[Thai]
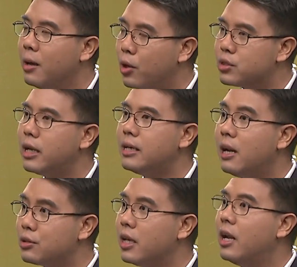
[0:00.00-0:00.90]
เพราะฉะนั้นนี่
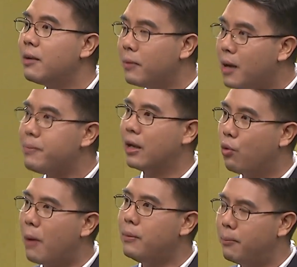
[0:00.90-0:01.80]
เราจะเริ่มเมเห็น
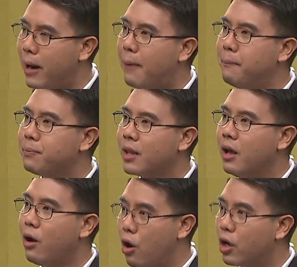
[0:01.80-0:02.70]
ความเหลื่อม
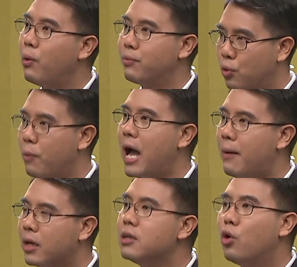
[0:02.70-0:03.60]
ล้ำของระบบสุขภาพ
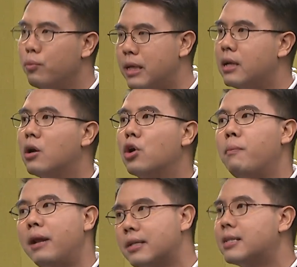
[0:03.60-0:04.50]
และคือคนมีเงินเขาก็
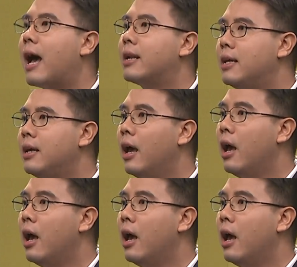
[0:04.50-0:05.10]
ไปรักษาที่